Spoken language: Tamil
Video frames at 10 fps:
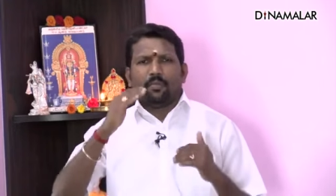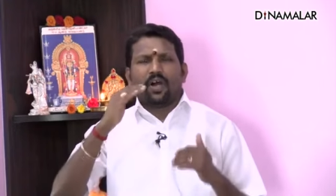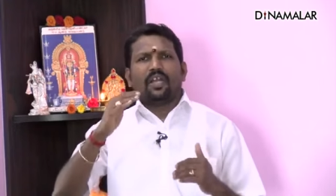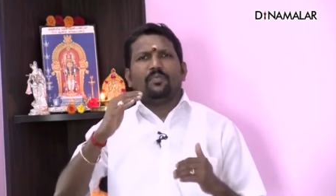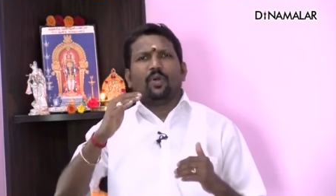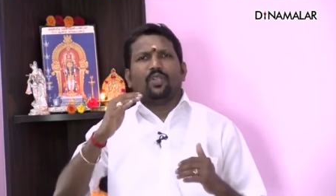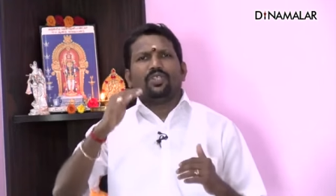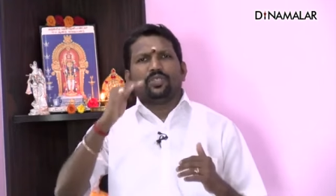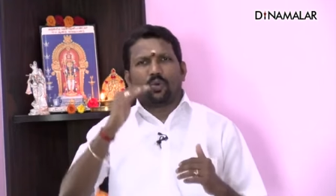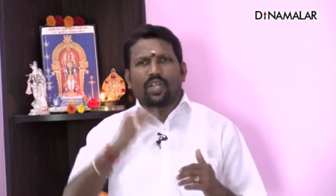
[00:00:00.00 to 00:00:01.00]
பகல்
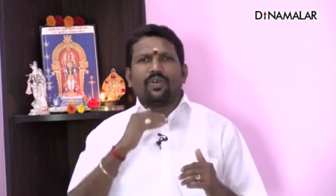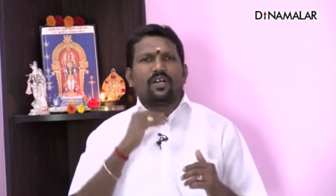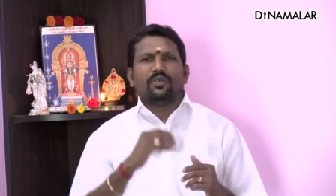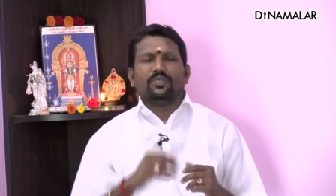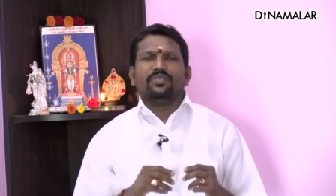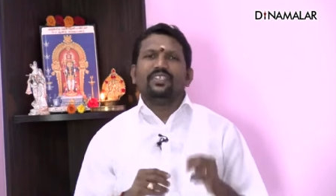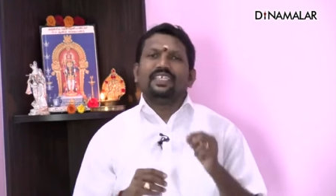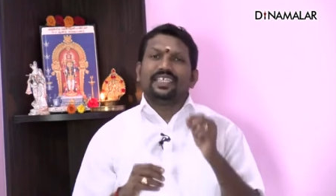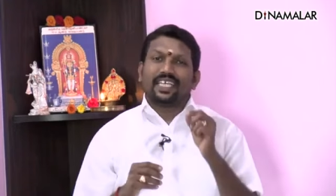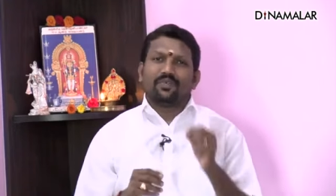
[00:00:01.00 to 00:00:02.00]
பொழுது குறைவாகவும்
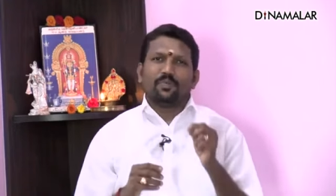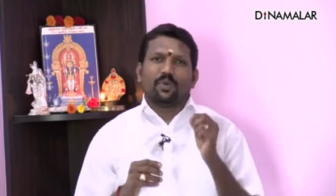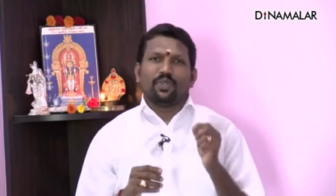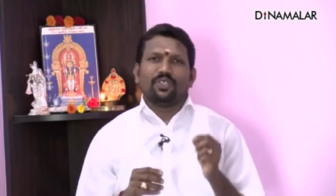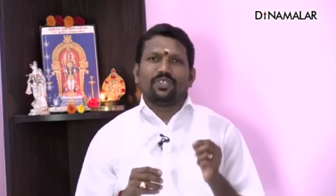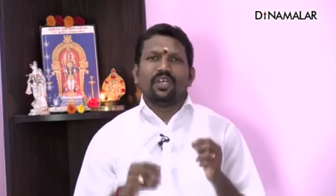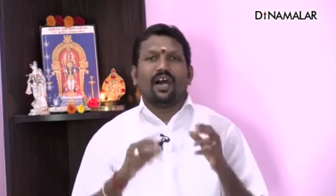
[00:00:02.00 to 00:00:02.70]
இரவு பொழுது